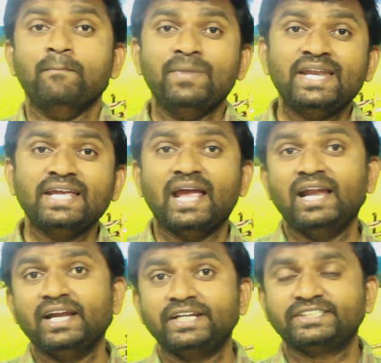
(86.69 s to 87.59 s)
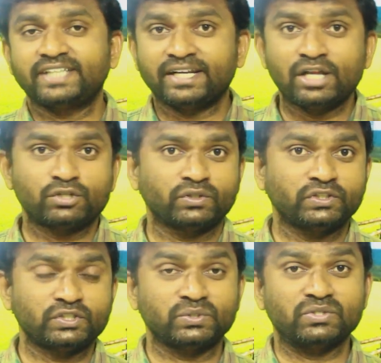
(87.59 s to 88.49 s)
మినీ ఎల్ఈడిస్ టెక్నాలజీ
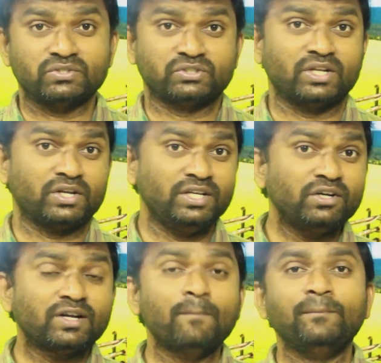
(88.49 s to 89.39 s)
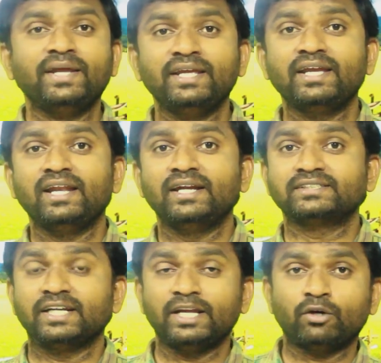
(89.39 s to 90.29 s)
అయితే తీసుకునేది వస్తున్నారు ఈ యొక్క మినీ
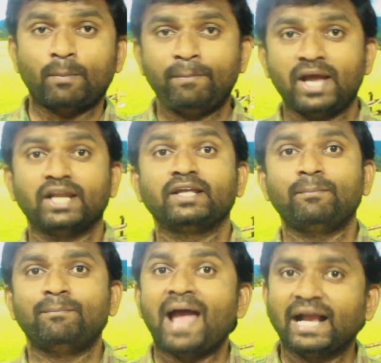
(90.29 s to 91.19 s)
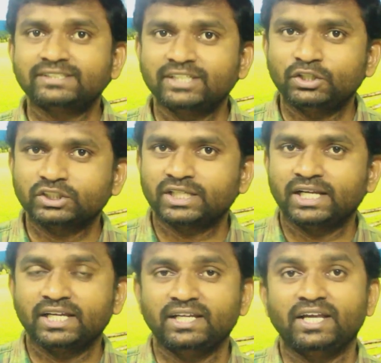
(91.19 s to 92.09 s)
ఎల్ఈడిస్ e అంటే ఈ యొక్క ప్యానల్కి బ్యాక్ సైడ్
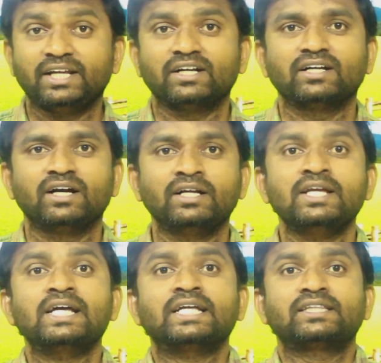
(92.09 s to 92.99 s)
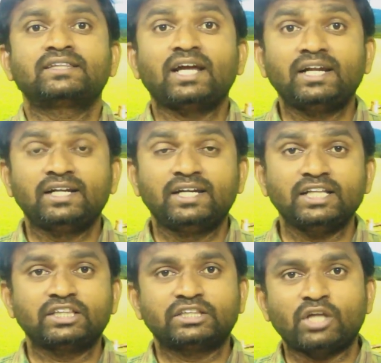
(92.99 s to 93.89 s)
వచ్చేసరికి ఏకంగా థర్టీ
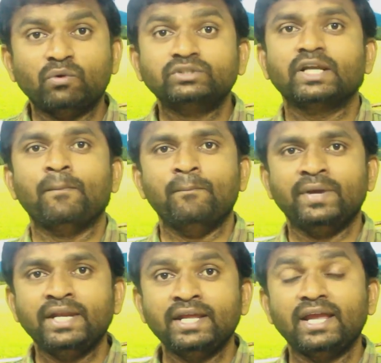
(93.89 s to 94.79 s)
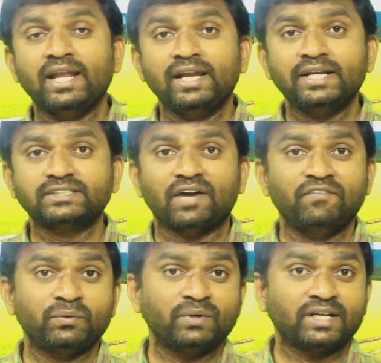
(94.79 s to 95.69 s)
థర్టీ థౌజండ్ మినీ ఎలిడ్స్
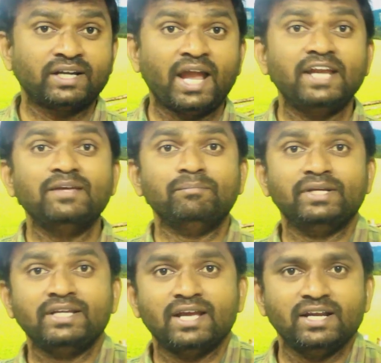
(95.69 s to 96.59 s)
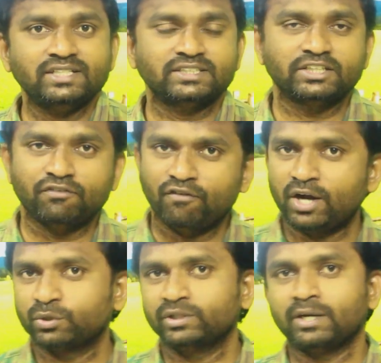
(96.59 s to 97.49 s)
అవి కూడా టైనీ మినీ ఎలిడ్స్ని అయితే
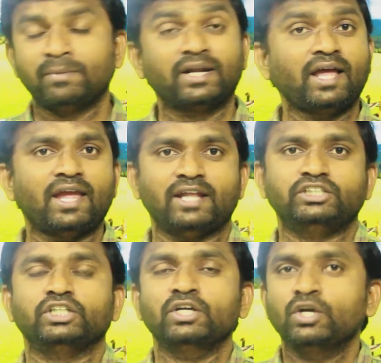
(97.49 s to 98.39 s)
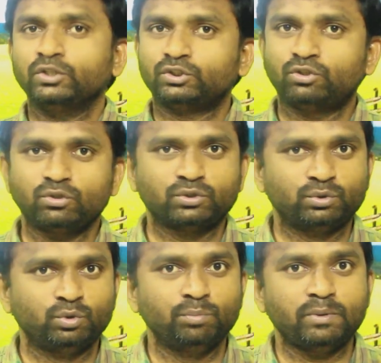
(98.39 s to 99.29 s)
వాడుతుందన్నమాట ఎల్జీ సో
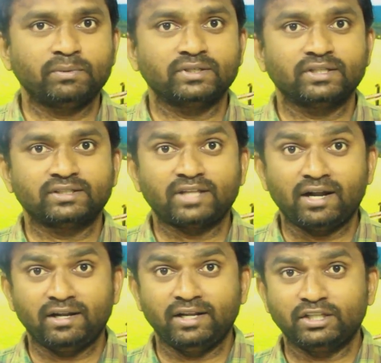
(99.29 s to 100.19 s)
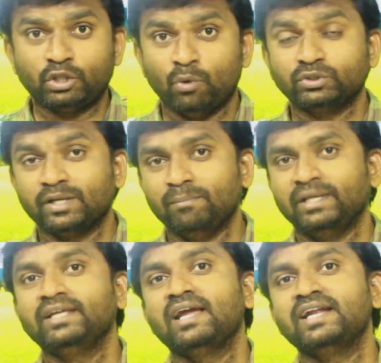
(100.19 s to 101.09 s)
సూపర్ కదా థర్టీ థౌజండ్
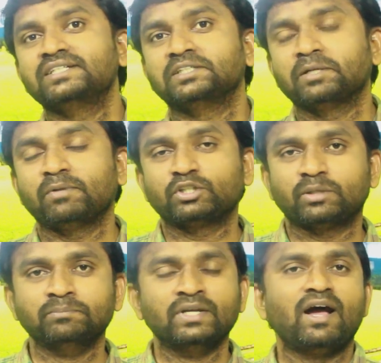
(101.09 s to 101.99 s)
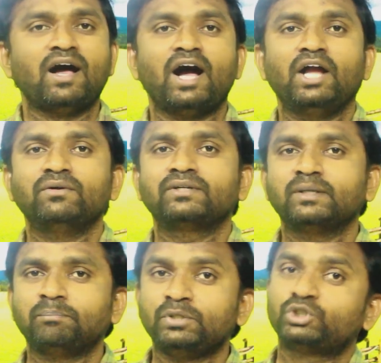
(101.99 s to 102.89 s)
మినీ ఎలిడ్స్ అంటే మాత్రం ఆ యొక్క
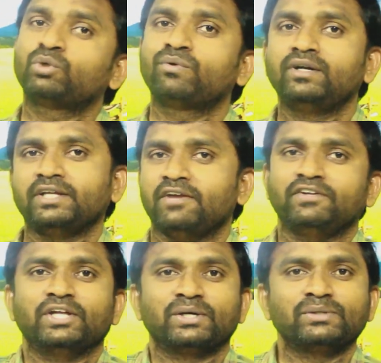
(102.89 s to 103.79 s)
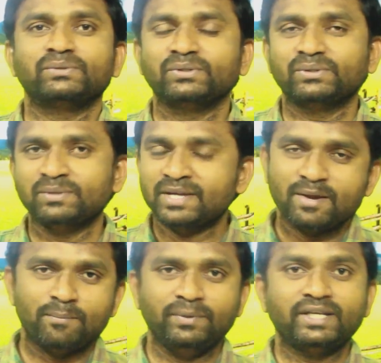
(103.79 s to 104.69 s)
పిక్చర్ క్వాలిటీ ఏ విధంగా అయితే ఉంటుందో
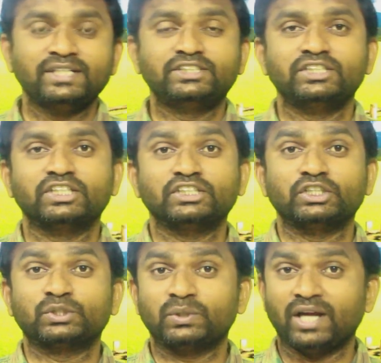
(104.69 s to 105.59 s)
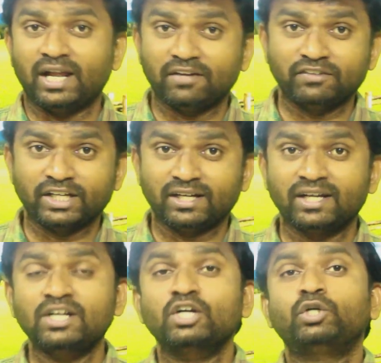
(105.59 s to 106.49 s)
మీరే జడ్జ్ అయితే చేసుకుని అదే విధంగా
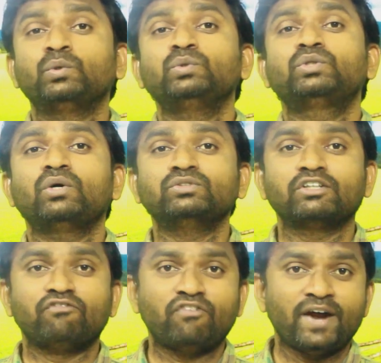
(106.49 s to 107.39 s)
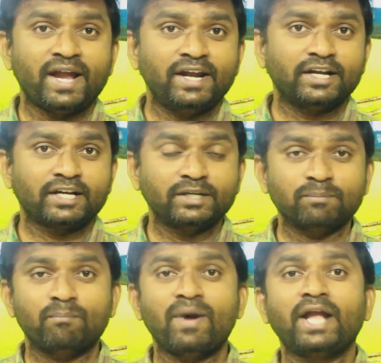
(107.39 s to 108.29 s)
టూ థౌజండ్ ఫైవ్ హండ్రెడ్
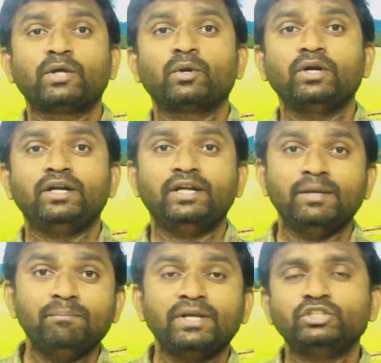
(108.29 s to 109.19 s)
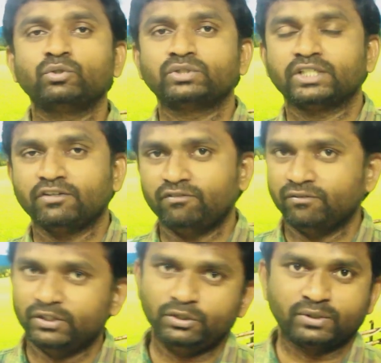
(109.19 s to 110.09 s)
మైక్రో డిమ్మింగ్ జోన్స్ అయితే
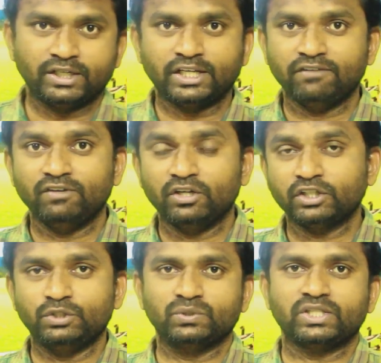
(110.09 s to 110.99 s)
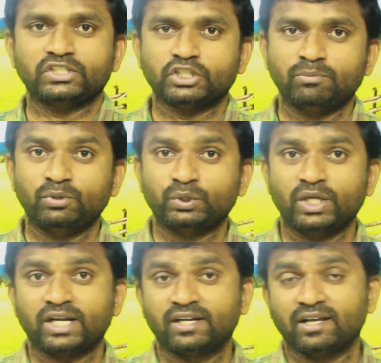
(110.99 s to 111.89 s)
ఈ యొక్క టీవీలో అయితే యూజ్ అయితే
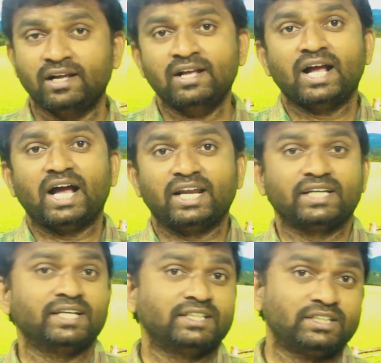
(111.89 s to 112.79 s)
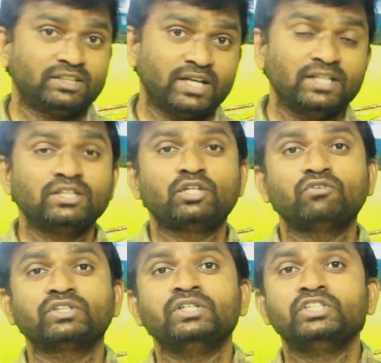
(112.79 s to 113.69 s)
చేయబోతున్నారంట అలాగే టెన్
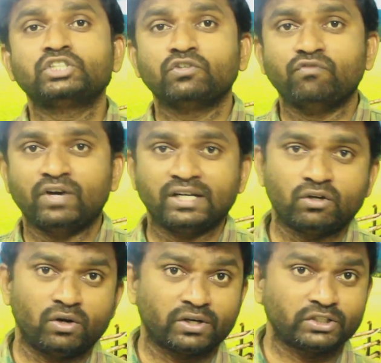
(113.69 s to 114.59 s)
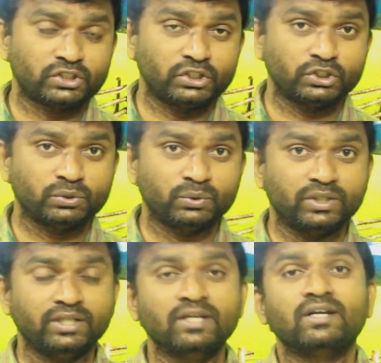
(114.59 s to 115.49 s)
థౌజండ్ ఈస్ట్ వన్ కాంట్రాస్ట్ రేషియో
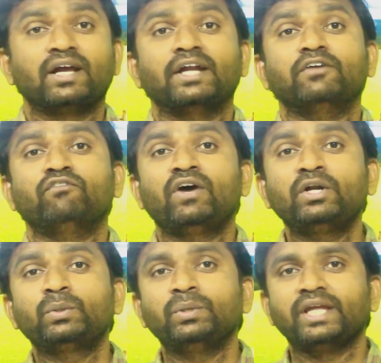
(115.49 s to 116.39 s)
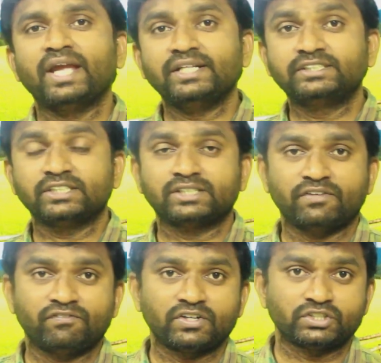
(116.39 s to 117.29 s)
తోటి అండ్ వన్ ట్వంటీ హెడ్జెస్
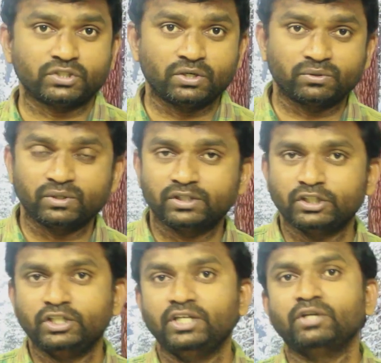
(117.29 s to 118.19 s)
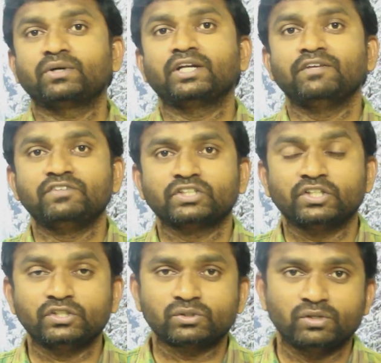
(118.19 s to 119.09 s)
రిఫ్రెష్ రేట్ తోటి అయితే ఈ యొక్క టీవీస్
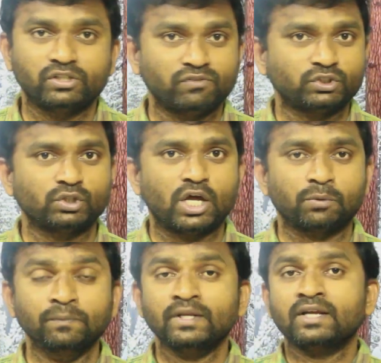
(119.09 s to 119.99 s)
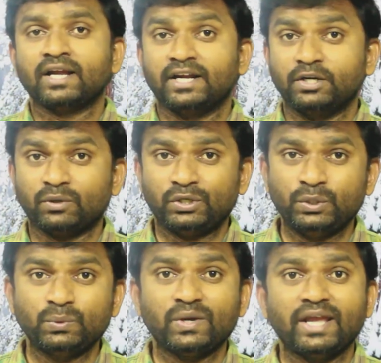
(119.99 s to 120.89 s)
అయితే తీసుకుని అయితే వస్తున్నారు అండ్
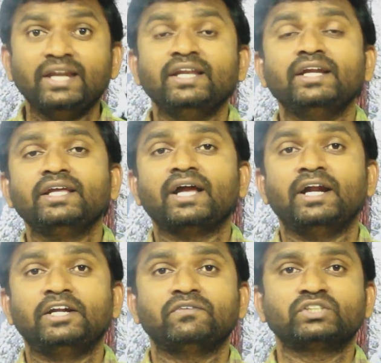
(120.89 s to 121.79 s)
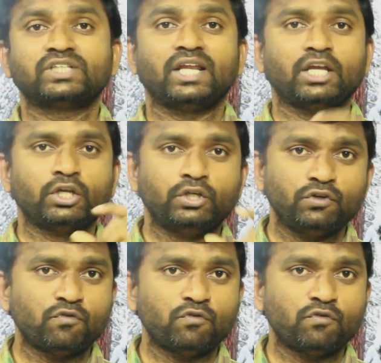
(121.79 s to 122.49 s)
క్యూ ఎన్ఈడి అంటే వచ్చేసరికి క్యూ